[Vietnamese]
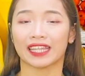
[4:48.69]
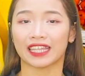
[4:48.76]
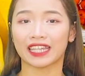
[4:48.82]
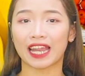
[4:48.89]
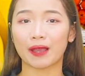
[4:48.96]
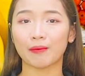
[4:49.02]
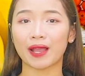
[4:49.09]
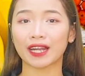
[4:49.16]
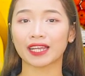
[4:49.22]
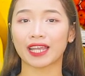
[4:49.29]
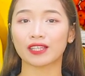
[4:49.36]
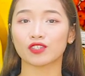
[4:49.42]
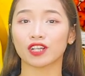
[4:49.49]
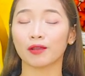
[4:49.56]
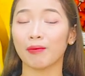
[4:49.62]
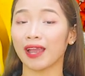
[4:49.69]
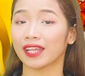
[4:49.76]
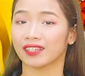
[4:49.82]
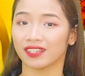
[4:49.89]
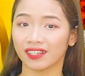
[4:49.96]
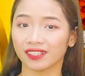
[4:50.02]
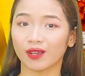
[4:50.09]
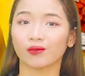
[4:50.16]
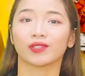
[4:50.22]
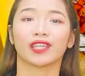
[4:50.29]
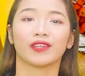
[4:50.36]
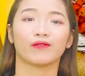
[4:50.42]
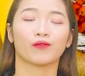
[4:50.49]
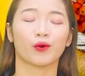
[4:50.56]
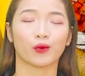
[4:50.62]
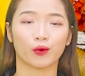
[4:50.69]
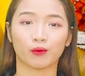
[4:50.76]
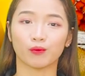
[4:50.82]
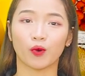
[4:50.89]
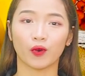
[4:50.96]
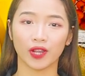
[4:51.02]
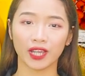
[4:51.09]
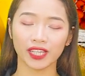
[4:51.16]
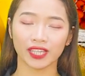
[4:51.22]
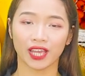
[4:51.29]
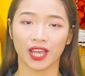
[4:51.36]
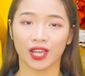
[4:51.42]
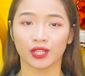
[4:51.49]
thì đã mang đến cho các bạn những thông tin vô cùng bổ ích.